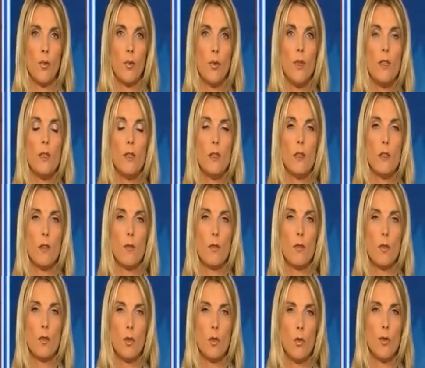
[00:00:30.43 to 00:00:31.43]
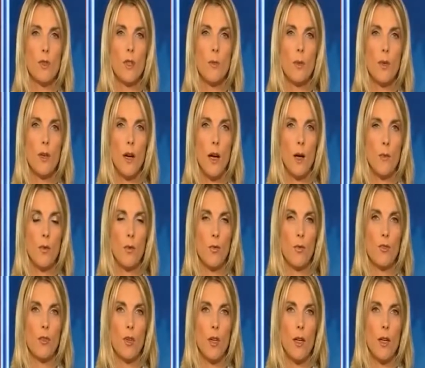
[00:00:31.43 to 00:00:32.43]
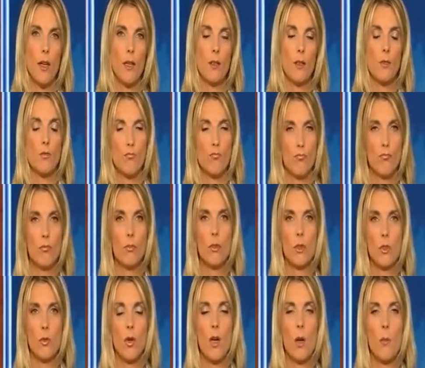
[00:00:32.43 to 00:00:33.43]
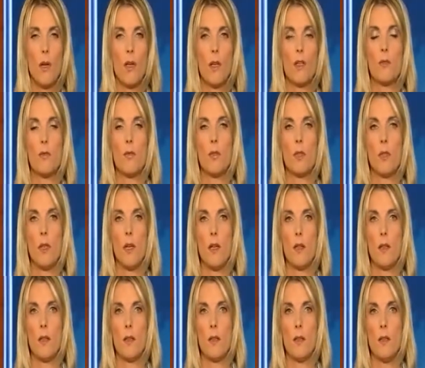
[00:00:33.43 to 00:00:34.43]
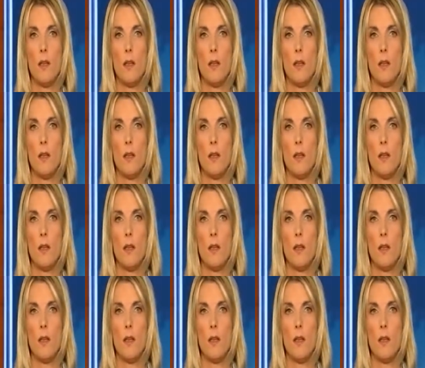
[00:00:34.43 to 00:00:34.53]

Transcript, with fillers: Politiker von großer Begabung und Talent. So kann man das wohl sagen.